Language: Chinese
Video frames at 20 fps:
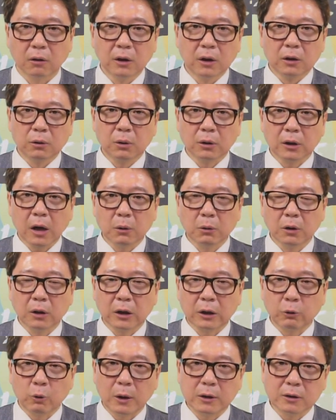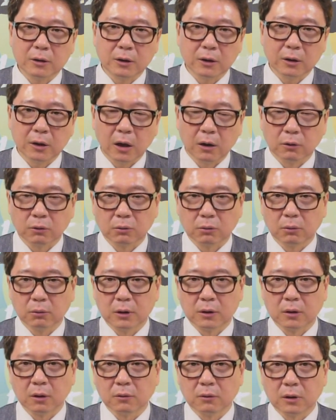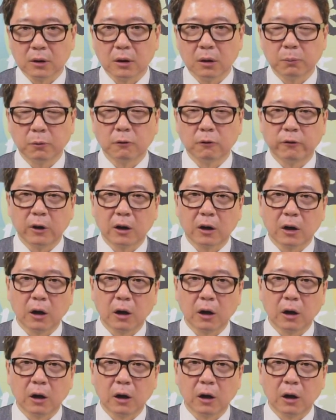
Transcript: 因为它会关系到所谓手机的部分，